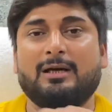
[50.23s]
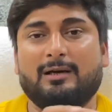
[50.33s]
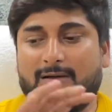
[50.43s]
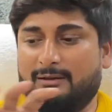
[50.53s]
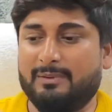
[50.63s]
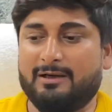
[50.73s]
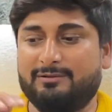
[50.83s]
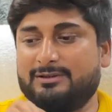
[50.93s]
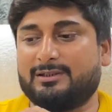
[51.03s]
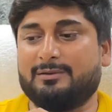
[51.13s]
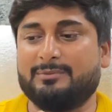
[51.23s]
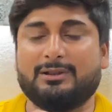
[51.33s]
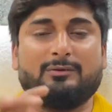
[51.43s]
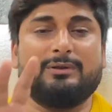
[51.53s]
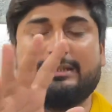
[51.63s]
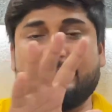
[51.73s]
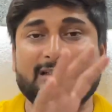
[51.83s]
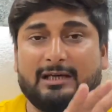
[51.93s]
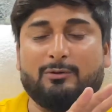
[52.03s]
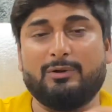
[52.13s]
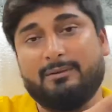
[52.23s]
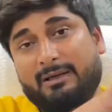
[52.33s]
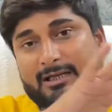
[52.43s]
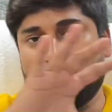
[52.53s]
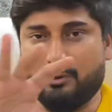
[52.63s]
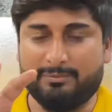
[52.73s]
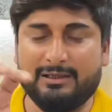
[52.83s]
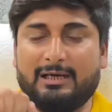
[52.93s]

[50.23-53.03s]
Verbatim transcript: हमारे वीजा सबमिशन हुए तीन चार हुए हैं बाकी और भी